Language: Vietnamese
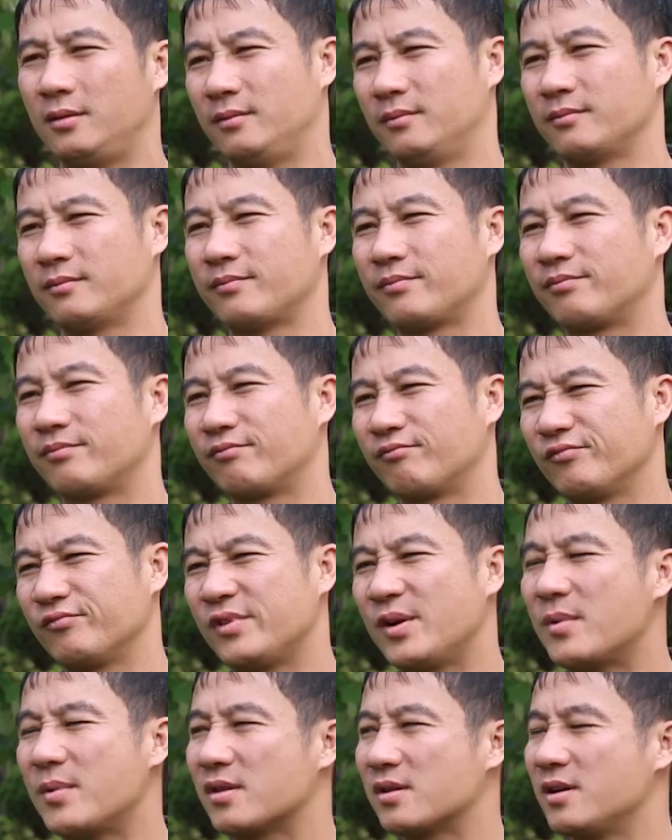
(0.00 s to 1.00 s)
Ừ.
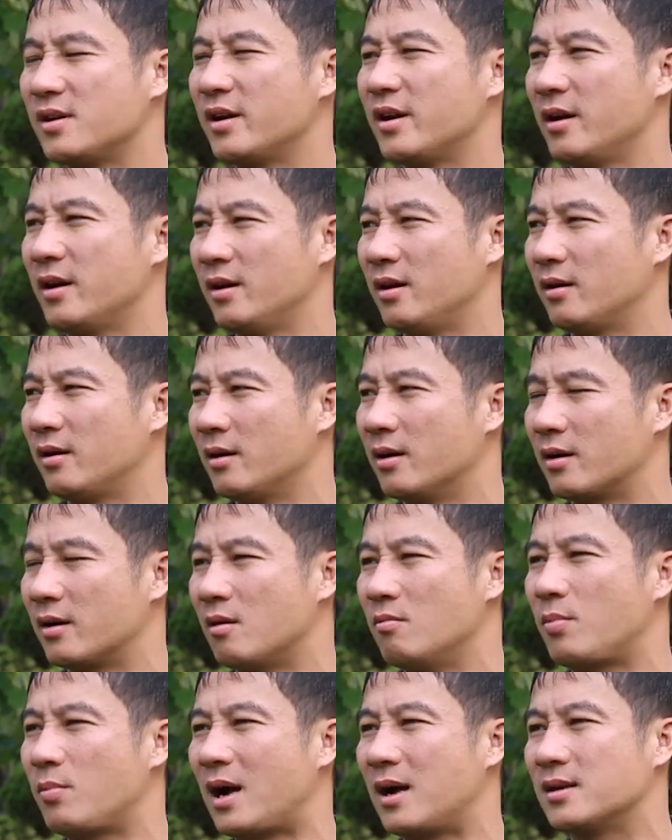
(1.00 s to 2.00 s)
Nhưng mà từ cái đợt, đợt
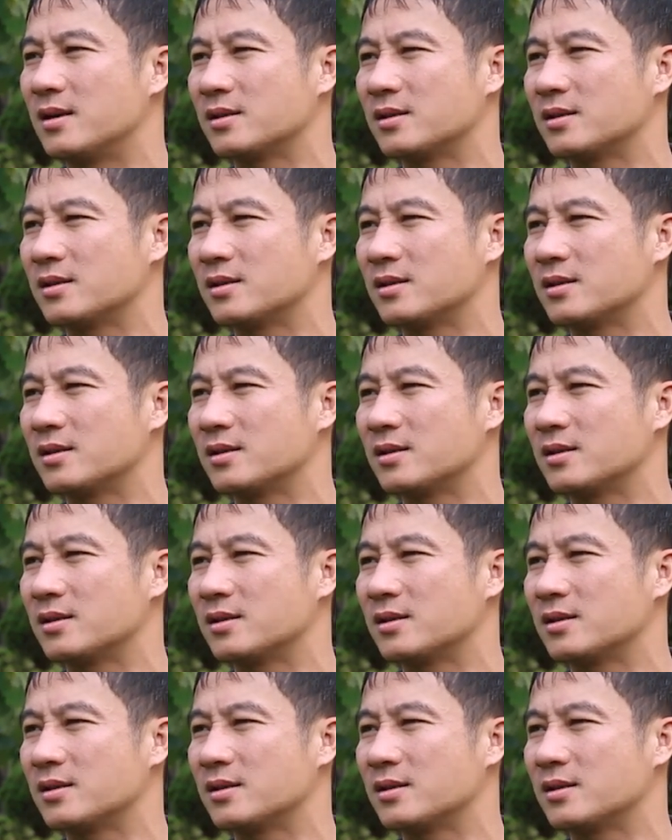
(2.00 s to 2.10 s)
ông Park